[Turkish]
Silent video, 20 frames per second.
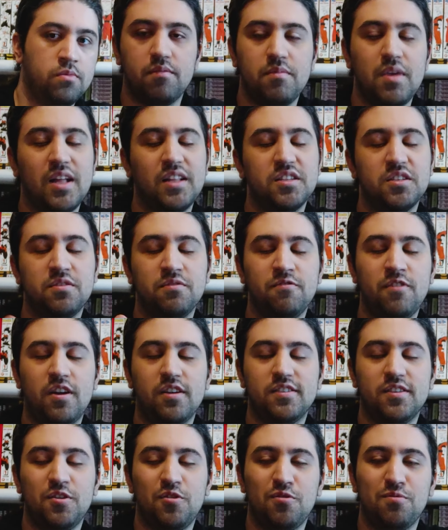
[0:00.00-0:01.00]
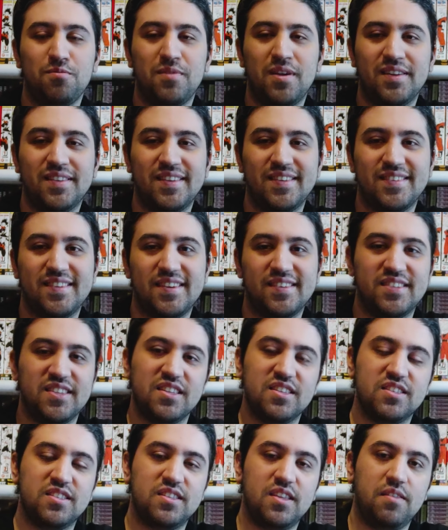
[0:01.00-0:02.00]
Yanlışım varsa yorumlarda
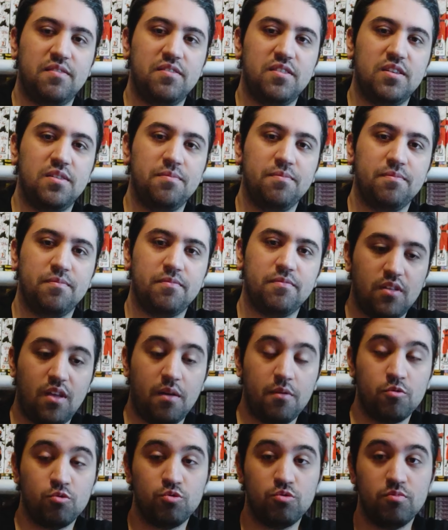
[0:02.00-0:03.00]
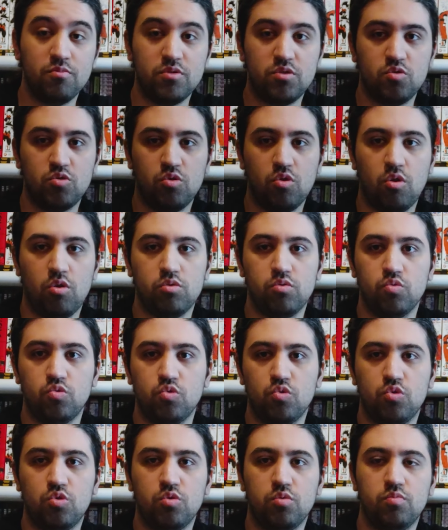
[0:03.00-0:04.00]
yazarsanız sevinirim. Yani uzun bir süre oldu
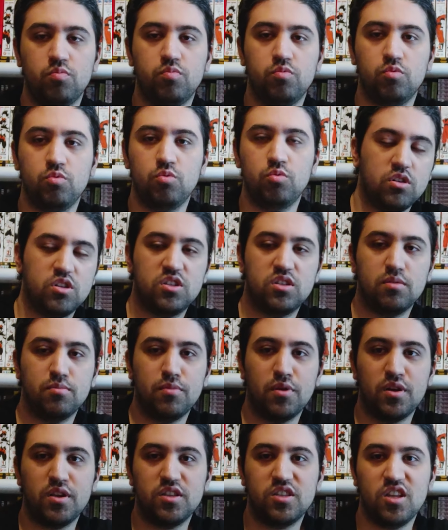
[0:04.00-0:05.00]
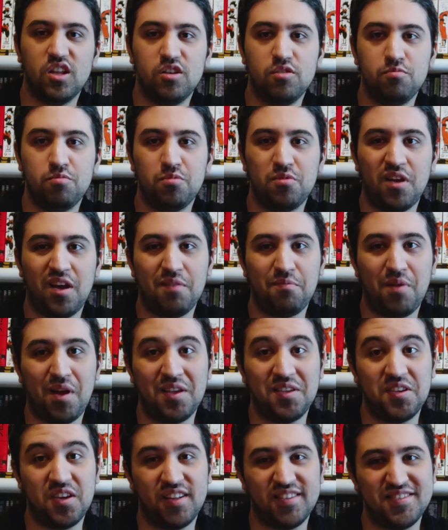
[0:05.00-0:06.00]
çünkü bu kısımları izleyelim. Yani
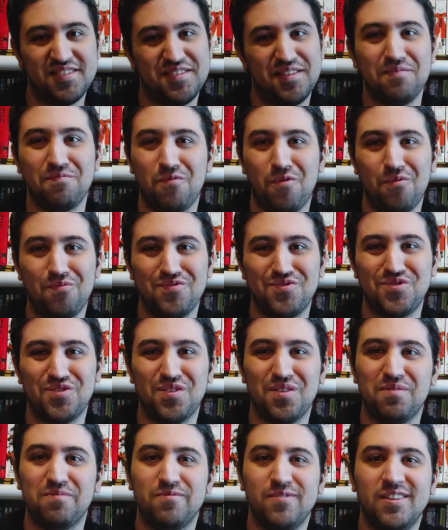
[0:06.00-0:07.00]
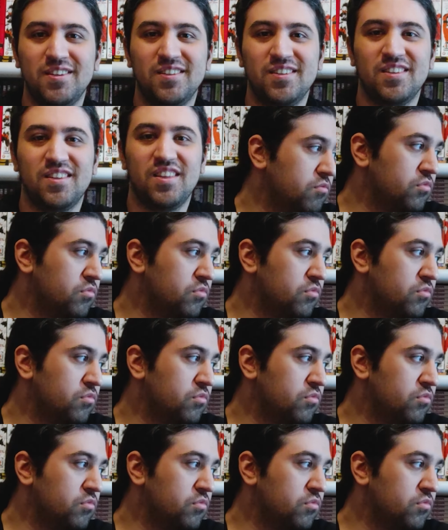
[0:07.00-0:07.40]
belki yanlışlarım olmuş olabilir.